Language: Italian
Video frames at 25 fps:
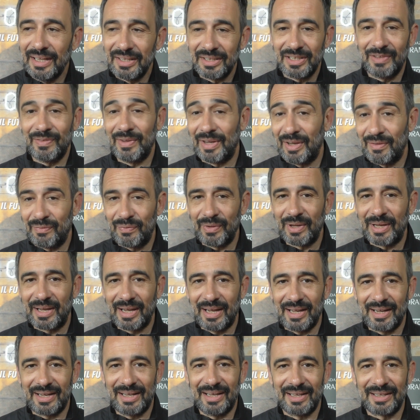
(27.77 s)
di
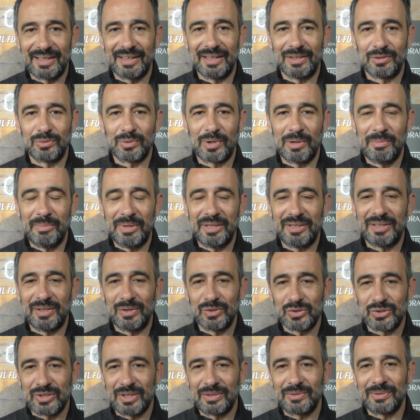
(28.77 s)
verificare anche naturalmente
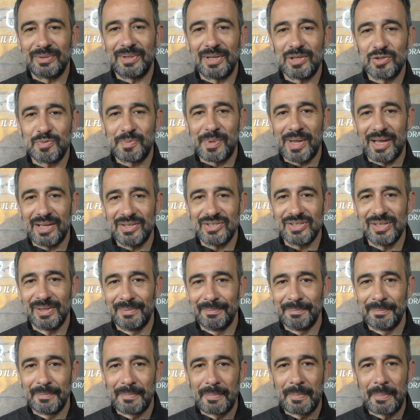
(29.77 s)
lo stato della spiaggia.